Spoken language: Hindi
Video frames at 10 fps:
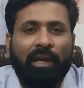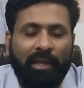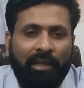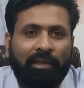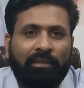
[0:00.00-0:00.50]

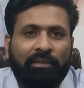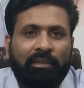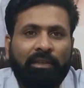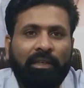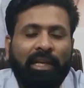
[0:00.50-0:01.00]
एंड
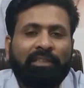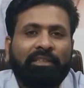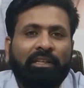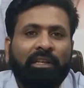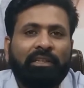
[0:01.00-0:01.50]

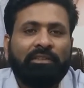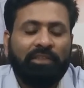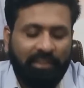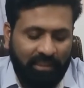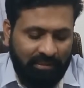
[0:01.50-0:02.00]
टैक्स रिटर्न
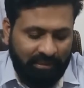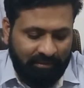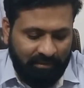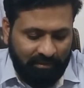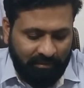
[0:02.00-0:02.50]
डिटेल्स
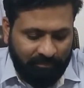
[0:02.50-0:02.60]
एक्सेट्रा